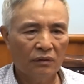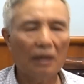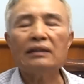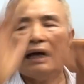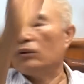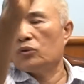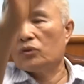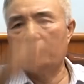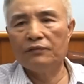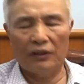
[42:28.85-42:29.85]
Tất cả nó
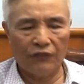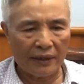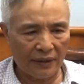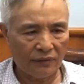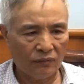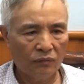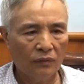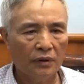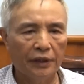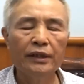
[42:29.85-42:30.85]
còn im phăng phắc hết.
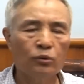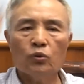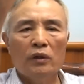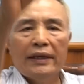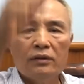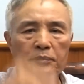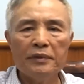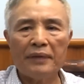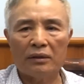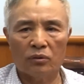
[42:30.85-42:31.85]
Khi chúng tôi lên nó
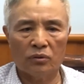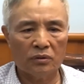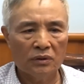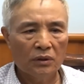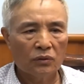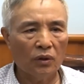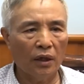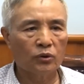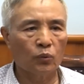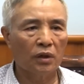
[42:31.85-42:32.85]
mới bắt đầu nó nó
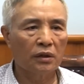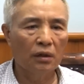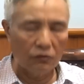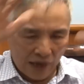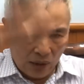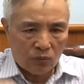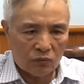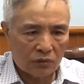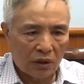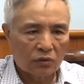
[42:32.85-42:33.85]
lợi dụng thời cơ pháo
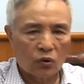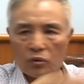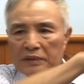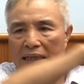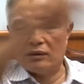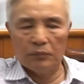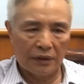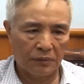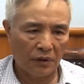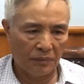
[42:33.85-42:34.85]
ngừng rồi nó mới ra nó
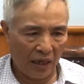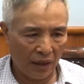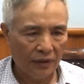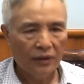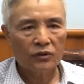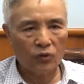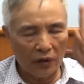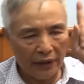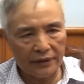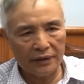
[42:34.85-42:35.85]
bịt cửa mở.
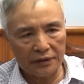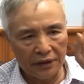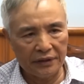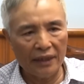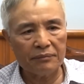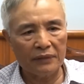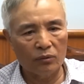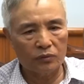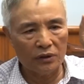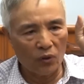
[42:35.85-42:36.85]
Cho nên cái chi tiết mà
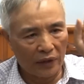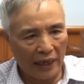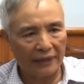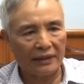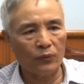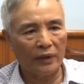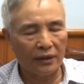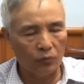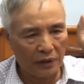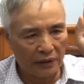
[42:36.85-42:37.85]
đồng chí Hồ Đệ sau
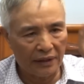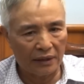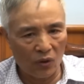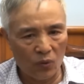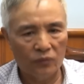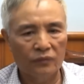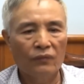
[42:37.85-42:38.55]
này không biết lấy ở đâu.